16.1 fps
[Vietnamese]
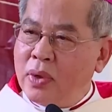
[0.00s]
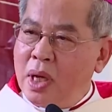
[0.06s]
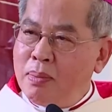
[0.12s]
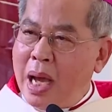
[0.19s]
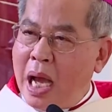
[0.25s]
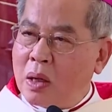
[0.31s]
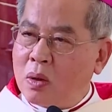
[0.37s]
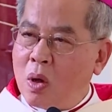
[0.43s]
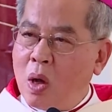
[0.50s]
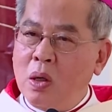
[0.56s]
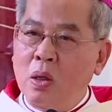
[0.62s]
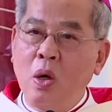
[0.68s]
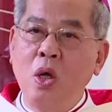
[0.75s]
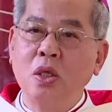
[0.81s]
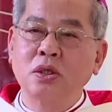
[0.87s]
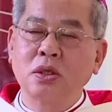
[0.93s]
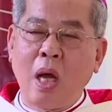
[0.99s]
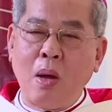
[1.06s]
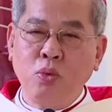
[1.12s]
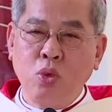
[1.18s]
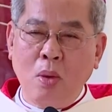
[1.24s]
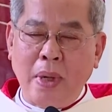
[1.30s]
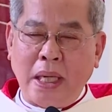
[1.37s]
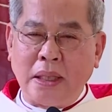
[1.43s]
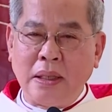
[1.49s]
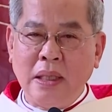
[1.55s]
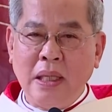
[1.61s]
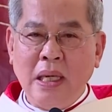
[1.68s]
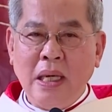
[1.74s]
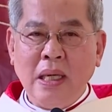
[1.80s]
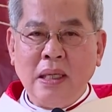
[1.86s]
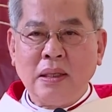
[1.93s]
với bà con lối xóm của mình.
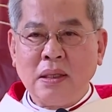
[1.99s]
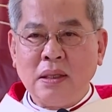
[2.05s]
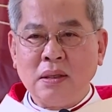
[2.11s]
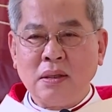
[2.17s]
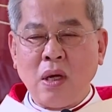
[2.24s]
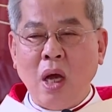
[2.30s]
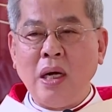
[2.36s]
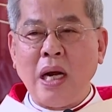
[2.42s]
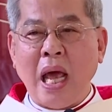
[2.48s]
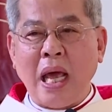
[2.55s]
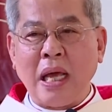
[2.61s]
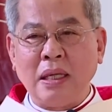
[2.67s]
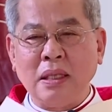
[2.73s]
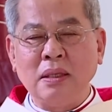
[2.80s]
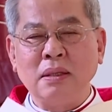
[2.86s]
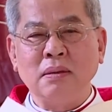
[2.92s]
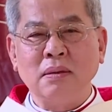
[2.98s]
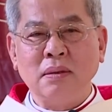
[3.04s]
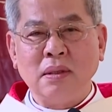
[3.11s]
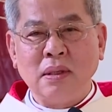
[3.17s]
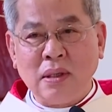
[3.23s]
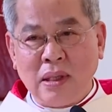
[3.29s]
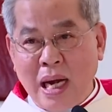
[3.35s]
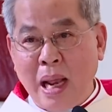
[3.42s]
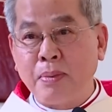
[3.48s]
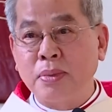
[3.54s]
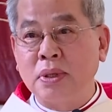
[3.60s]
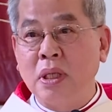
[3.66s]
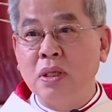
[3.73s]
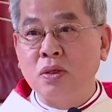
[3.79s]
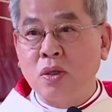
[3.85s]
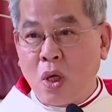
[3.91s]
Đó là làm
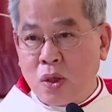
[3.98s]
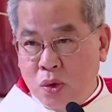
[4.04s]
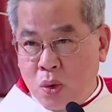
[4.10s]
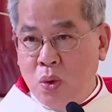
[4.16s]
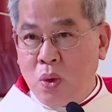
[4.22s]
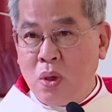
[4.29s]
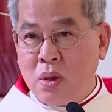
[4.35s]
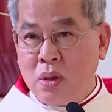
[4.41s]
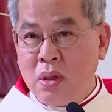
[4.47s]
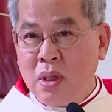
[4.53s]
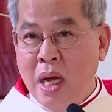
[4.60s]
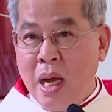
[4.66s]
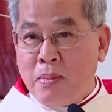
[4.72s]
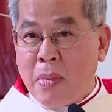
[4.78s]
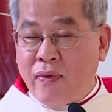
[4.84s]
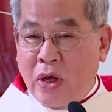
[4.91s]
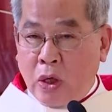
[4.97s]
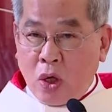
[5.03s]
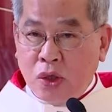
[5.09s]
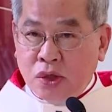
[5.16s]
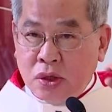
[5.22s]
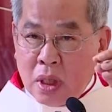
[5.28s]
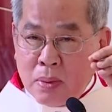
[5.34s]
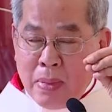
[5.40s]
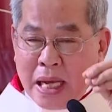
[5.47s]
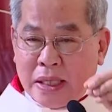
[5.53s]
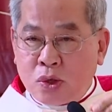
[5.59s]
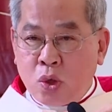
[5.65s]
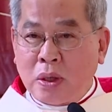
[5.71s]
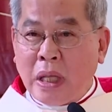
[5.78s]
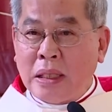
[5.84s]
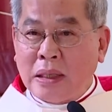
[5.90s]
chứng cho Chúa mà phải có sức mạnh
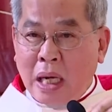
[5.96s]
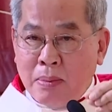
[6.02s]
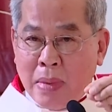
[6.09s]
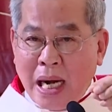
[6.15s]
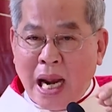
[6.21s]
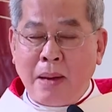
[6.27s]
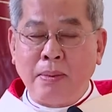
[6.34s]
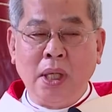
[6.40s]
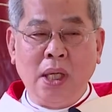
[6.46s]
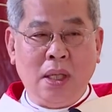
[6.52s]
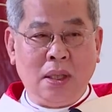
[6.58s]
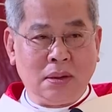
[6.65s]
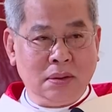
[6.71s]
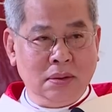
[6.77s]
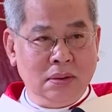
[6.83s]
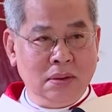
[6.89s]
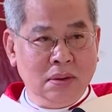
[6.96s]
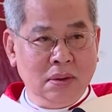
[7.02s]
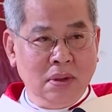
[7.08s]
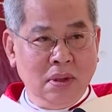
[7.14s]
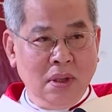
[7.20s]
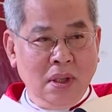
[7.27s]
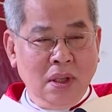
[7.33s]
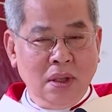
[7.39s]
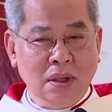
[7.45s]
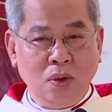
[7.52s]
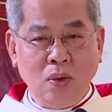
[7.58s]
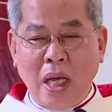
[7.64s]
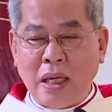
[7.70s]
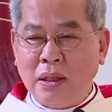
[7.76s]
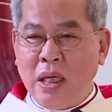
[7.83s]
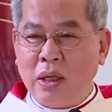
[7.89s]
Chúa Thánh Thần mới làm được
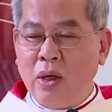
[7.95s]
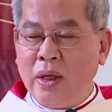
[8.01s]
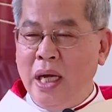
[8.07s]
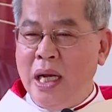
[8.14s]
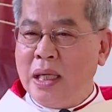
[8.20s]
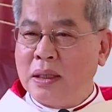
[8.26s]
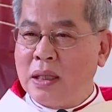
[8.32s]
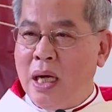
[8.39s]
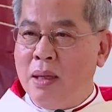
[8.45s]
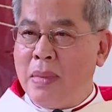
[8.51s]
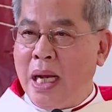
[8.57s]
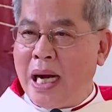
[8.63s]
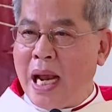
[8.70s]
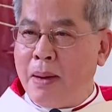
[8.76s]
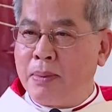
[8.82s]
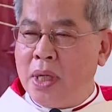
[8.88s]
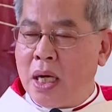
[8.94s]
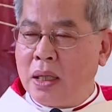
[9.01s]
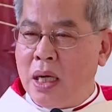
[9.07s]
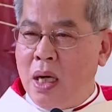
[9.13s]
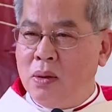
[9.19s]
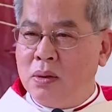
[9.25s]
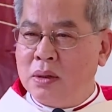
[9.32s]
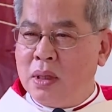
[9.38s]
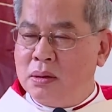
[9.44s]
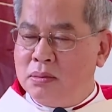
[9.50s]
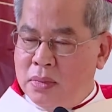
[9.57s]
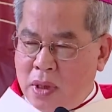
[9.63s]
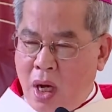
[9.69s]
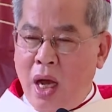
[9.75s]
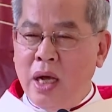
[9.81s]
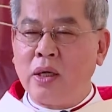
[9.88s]
chúng ta đừng có nghĩ là tự mình làm được đâu
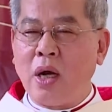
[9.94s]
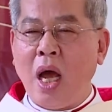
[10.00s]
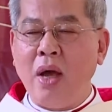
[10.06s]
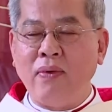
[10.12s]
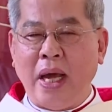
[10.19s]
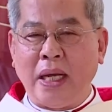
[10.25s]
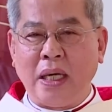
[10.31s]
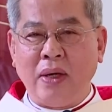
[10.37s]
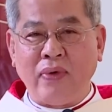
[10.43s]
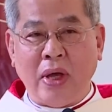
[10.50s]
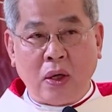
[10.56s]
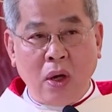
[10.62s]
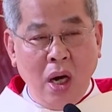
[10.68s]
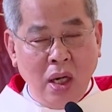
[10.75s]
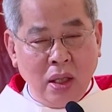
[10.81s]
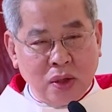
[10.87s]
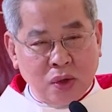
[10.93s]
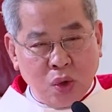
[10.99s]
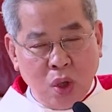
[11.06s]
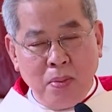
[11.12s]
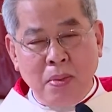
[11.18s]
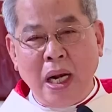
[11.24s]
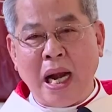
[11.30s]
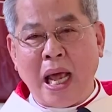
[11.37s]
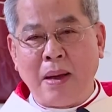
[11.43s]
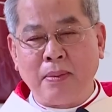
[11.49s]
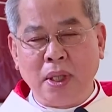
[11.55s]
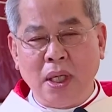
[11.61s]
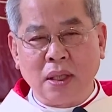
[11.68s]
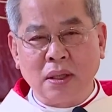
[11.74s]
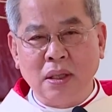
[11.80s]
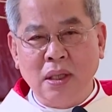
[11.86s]
nói nói vậy đó phải có ơn Chúa mới làm
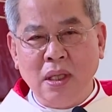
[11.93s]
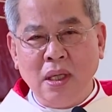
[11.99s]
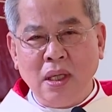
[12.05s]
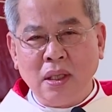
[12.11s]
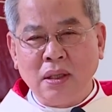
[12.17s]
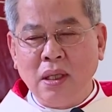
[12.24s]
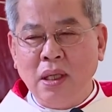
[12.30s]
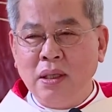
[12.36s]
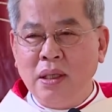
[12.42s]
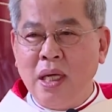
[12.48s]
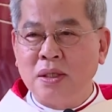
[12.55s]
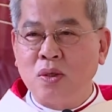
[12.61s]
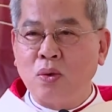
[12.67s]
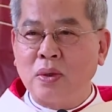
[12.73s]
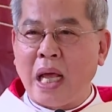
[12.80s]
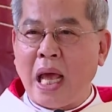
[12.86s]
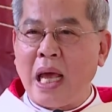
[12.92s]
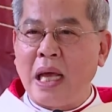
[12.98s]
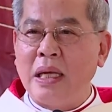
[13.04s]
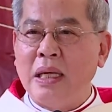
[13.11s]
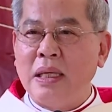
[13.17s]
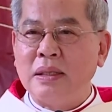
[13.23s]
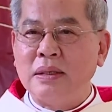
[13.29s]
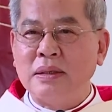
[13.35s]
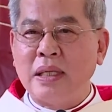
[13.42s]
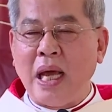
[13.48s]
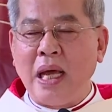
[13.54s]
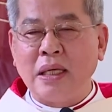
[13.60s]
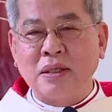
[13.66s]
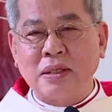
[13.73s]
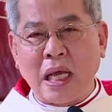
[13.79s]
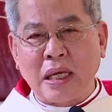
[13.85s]
được tự nhiên chúng ta
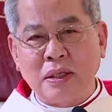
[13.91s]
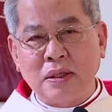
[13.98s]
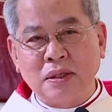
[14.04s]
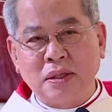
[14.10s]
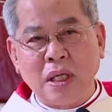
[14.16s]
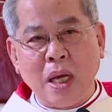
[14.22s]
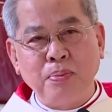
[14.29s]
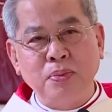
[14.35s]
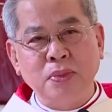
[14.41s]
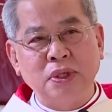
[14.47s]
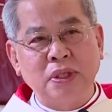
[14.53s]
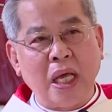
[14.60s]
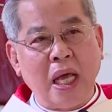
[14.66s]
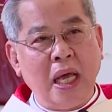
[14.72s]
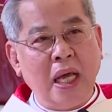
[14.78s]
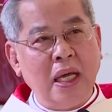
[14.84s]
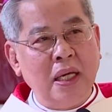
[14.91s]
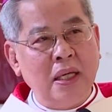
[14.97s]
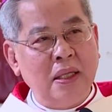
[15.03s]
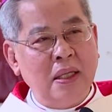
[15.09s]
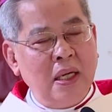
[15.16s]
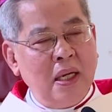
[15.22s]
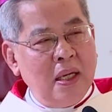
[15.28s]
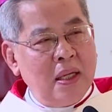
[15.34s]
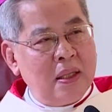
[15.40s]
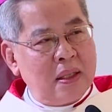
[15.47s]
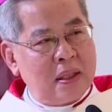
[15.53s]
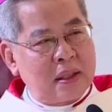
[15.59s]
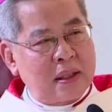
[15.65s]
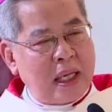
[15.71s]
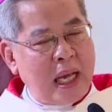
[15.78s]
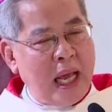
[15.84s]
dễ tranh chấp dễ
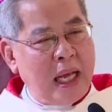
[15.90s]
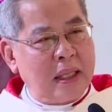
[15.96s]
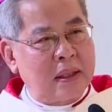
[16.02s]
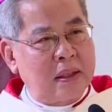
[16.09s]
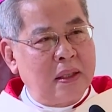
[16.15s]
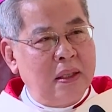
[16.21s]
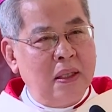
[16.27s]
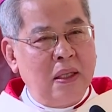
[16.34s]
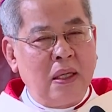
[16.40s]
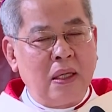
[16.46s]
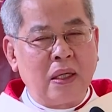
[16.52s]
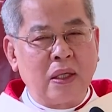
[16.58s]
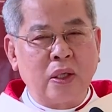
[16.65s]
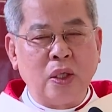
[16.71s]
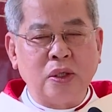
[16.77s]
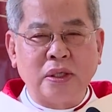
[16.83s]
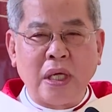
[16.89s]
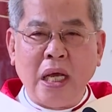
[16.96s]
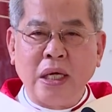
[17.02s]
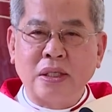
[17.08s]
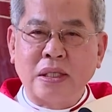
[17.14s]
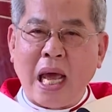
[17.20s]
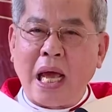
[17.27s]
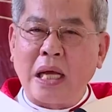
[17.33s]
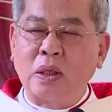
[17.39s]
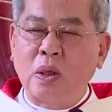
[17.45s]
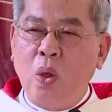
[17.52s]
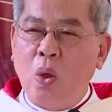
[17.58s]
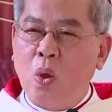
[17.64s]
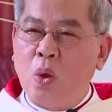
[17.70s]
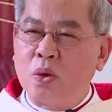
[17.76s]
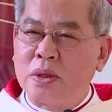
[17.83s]
ờ, kèn cựa rồi dễ trả
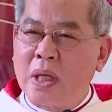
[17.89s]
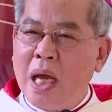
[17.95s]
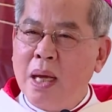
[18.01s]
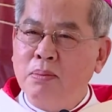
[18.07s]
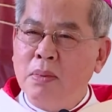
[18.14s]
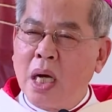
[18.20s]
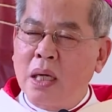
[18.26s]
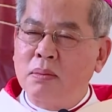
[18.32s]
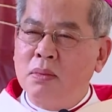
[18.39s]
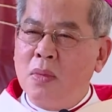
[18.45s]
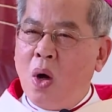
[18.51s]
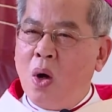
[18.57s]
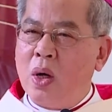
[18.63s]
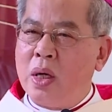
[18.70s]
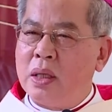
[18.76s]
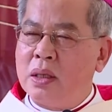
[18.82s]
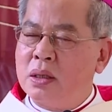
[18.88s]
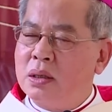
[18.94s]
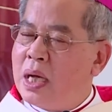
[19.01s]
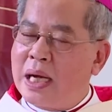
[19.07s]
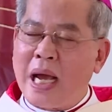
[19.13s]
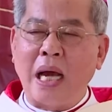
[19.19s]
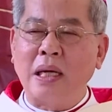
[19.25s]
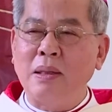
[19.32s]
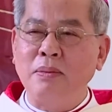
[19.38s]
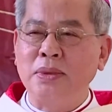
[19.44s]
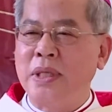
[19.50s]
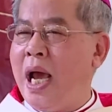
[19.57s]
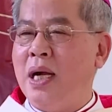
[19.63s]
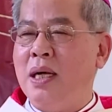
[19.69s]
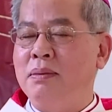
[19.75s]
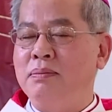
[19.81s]
thù dễ bực bội người khác lắm
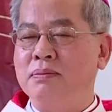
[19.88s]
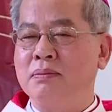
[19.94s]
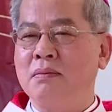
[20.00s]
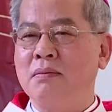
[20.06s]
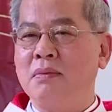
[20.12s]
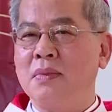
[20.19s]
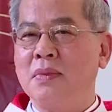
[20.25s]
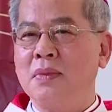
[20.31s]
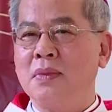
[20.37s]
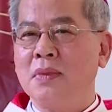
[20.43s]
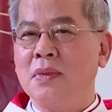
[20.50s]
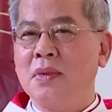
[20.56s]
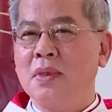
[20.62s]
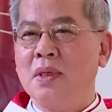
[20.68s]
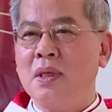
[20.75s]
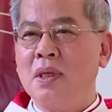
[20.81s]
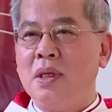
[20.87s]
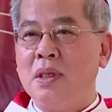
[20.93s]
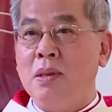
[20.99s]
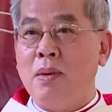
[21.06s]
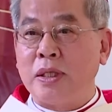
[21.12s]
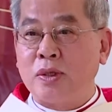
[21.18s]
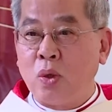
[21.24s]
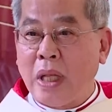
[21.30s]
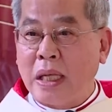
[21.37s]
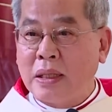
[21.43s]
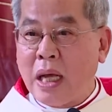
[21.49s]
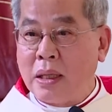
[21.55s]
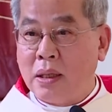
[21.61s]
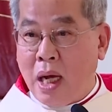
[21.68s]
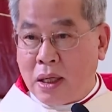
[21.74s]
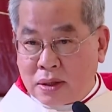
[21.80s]
dễ lắm nhưng mà Chúa Thánh
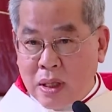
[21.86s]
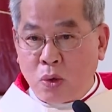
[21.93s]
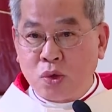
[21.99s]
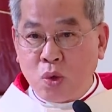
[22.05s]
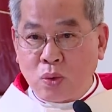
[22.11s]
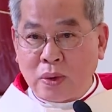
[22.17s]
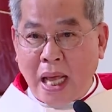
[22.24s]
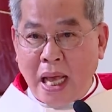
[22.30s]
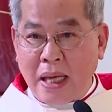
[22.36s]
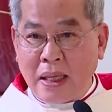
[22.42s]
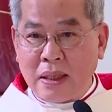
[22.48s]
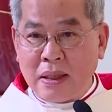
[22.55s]
Thần ở trong chúng ta